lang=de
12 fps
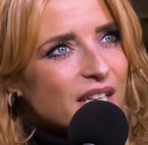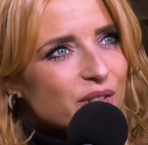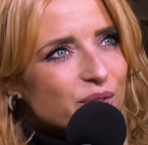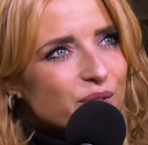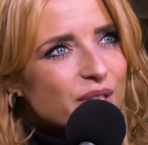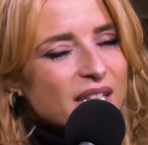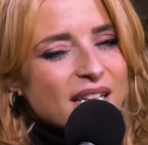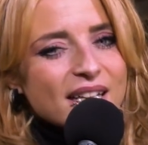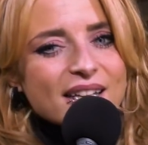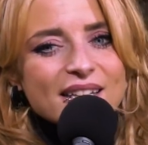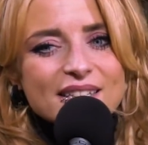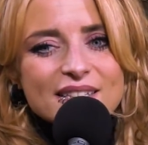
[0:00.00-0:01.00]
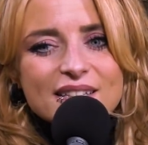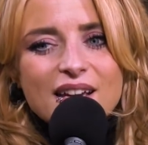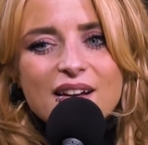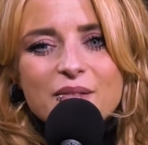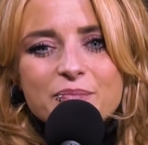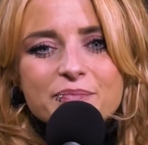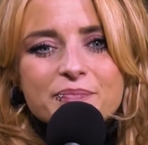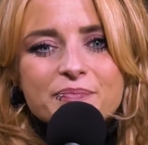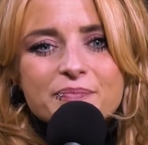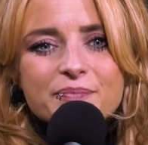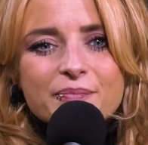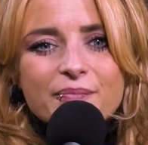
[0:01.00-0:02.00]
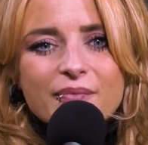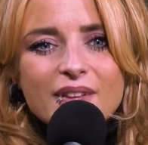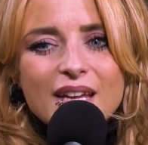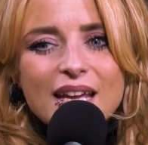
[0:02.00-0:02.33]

Also ich ähm,